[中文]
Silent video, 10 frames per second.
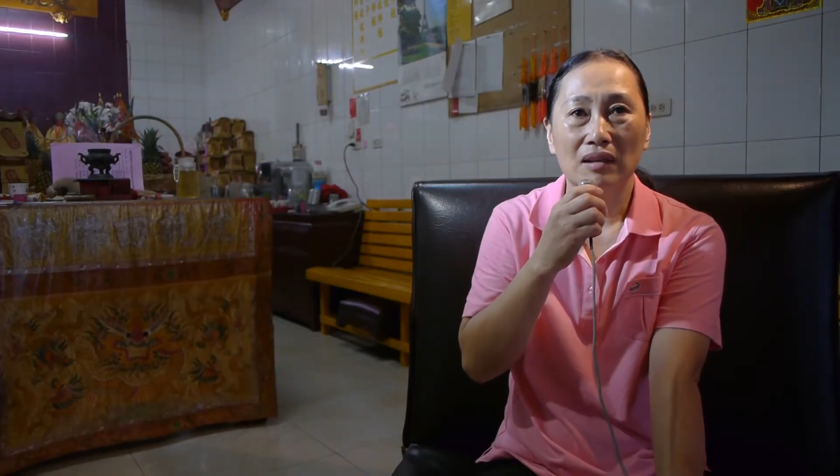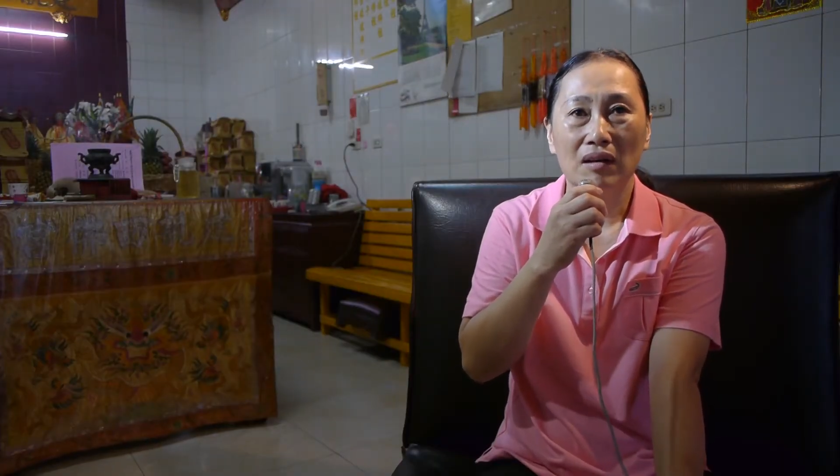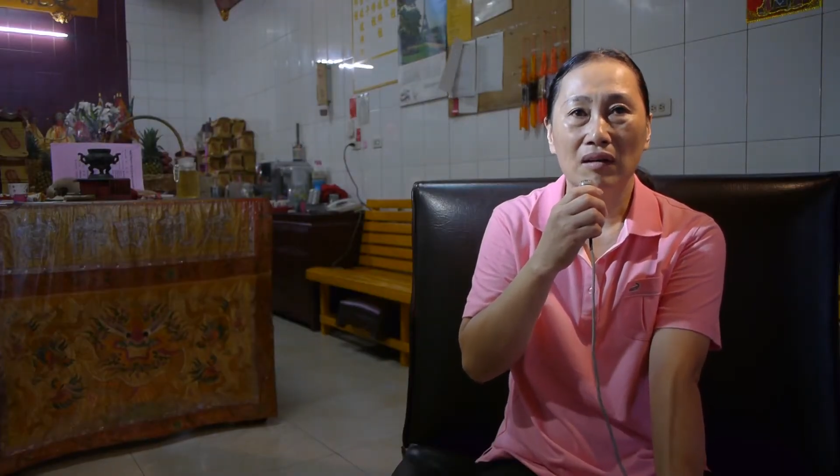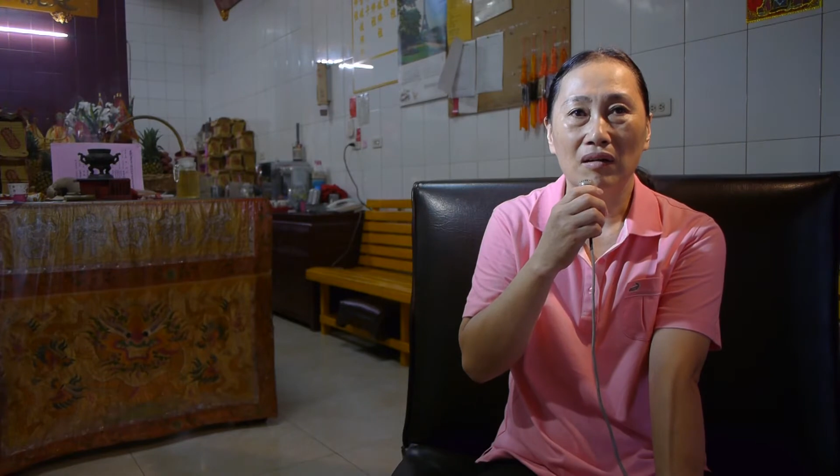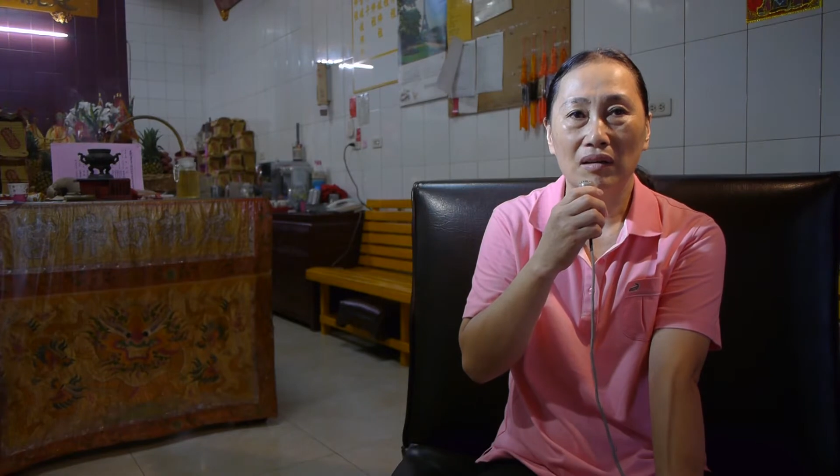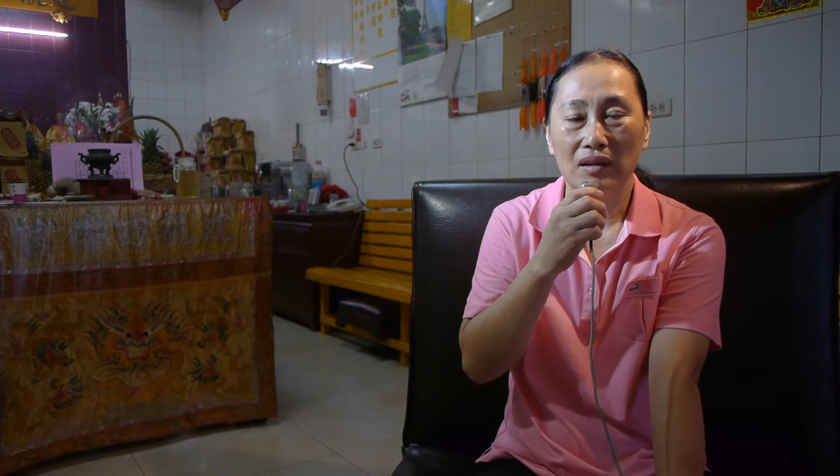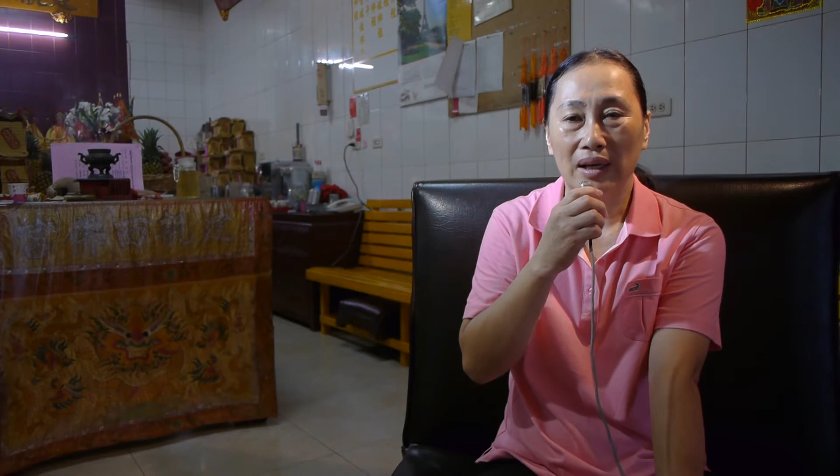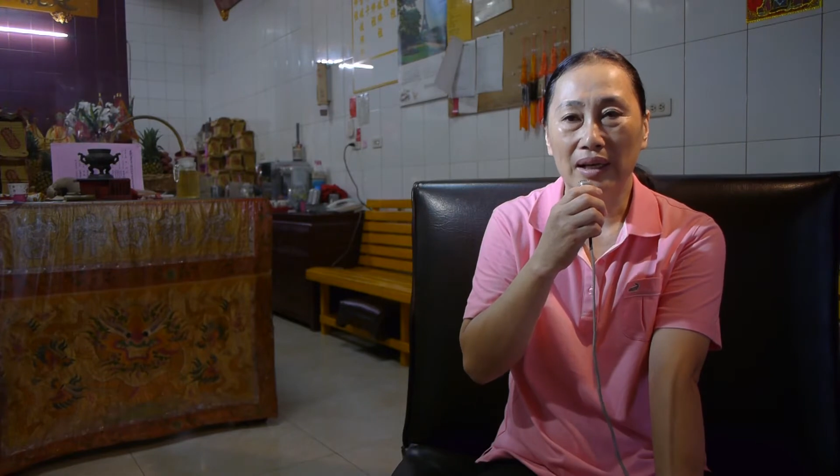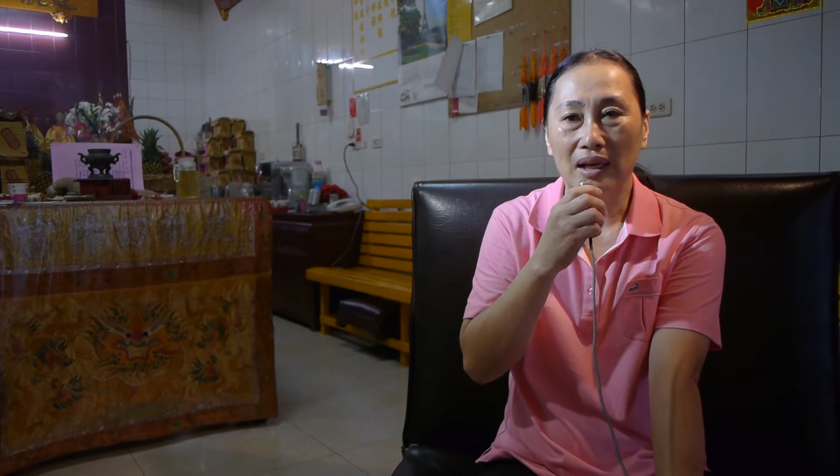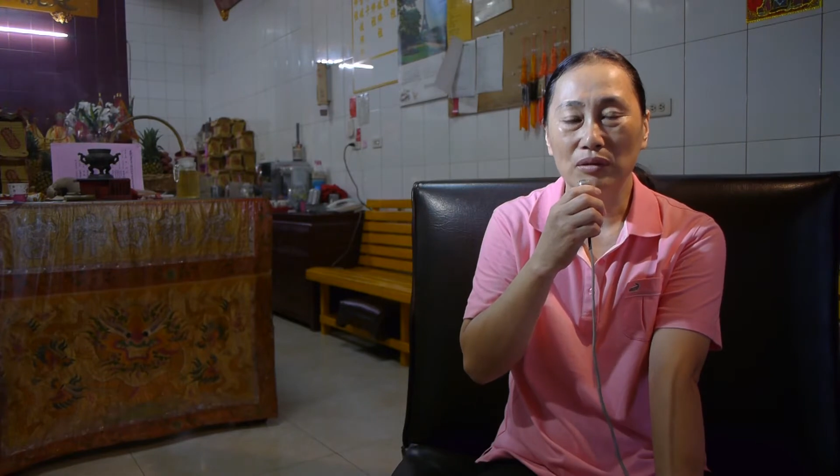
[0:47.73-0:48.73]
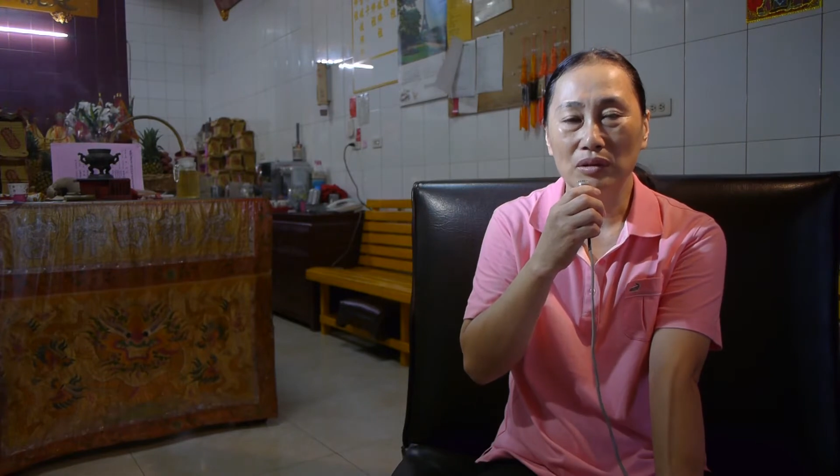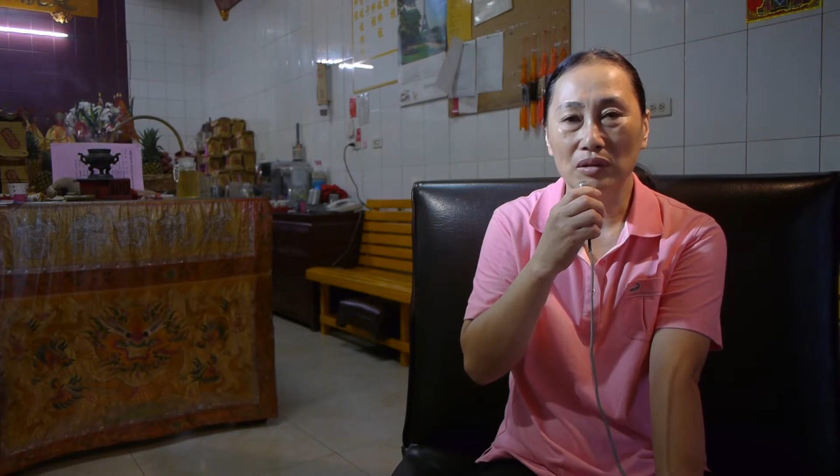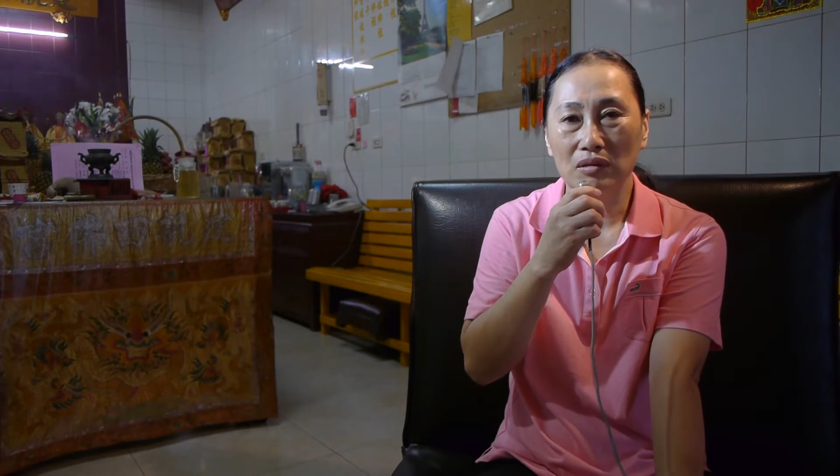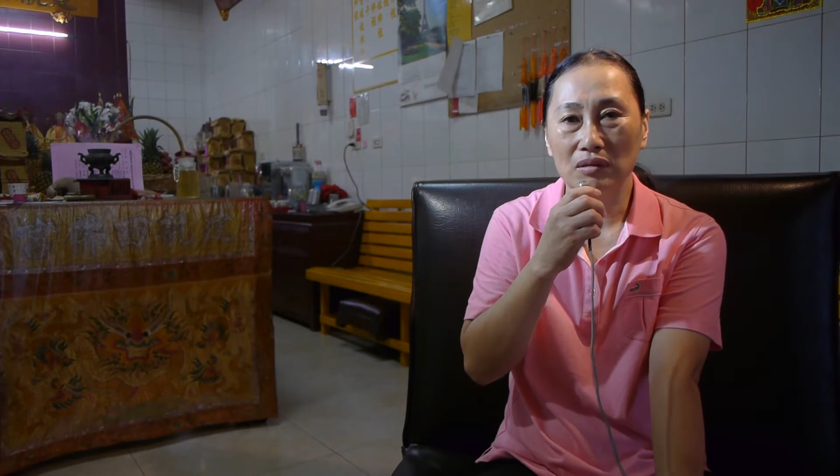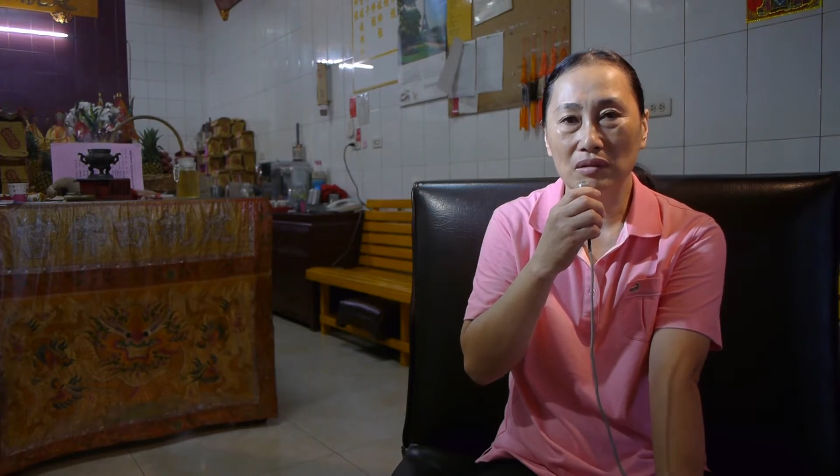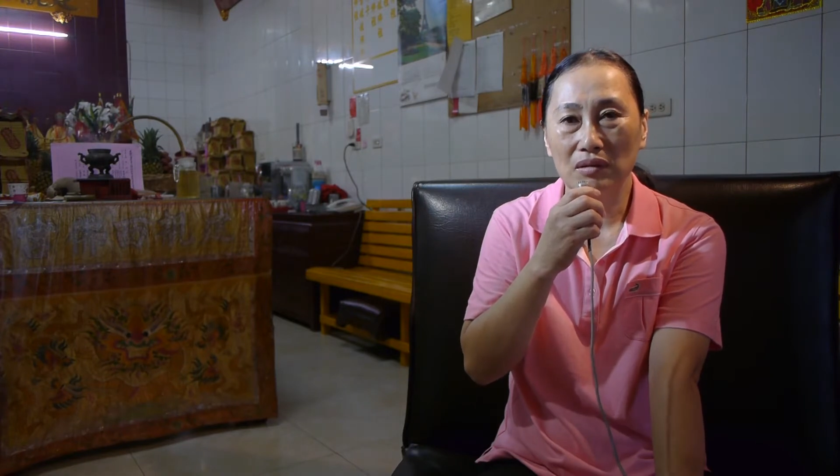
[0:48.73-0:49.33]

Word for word: 吼，来甲合作